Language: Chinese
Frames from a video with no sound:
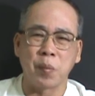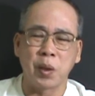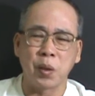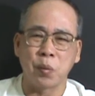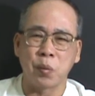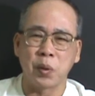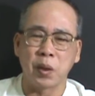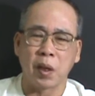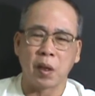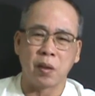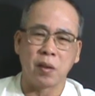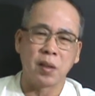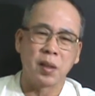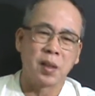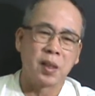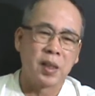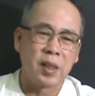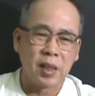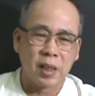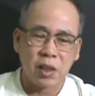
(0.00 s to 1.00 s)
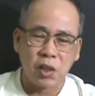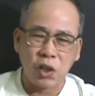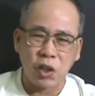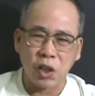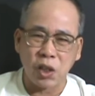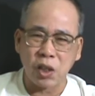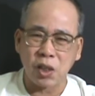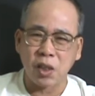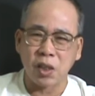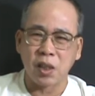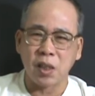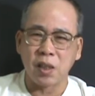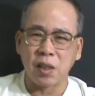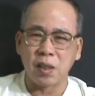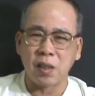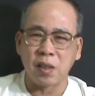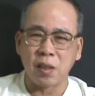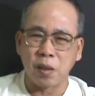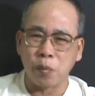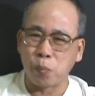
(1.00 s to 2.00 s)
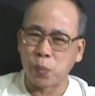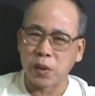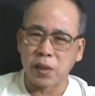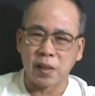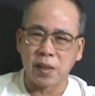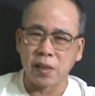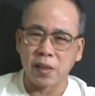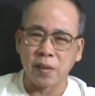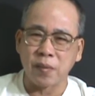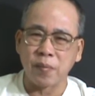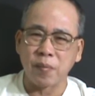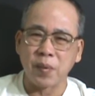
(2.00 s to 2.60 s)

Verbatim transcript: 迷糊调，其实不是，